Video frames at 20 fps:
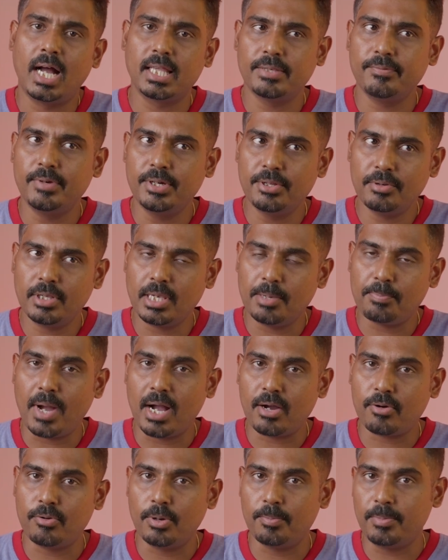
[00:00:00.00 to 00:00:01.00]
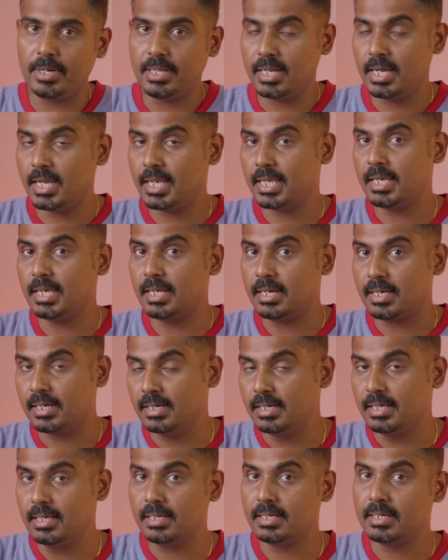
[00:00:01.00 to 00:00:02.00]
அந்த வீடியோ நீங்கள் பார்க்கணும் அப்படின்னா இங்கே
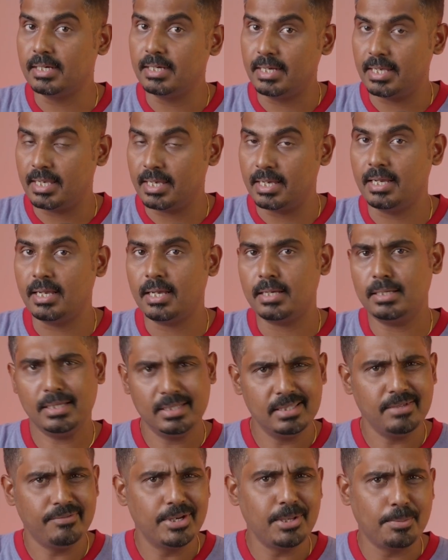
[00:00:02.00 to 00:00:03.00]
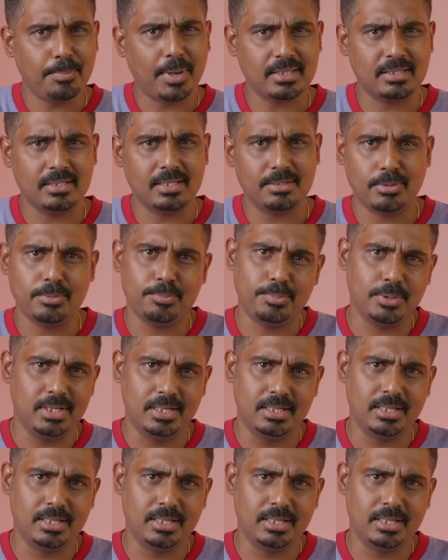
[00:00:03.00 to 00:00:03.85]
இருக்க லிங்க்கை நீங்கள் இந்த வீடியோ பார்த்ததுக்கப்புறம் போய்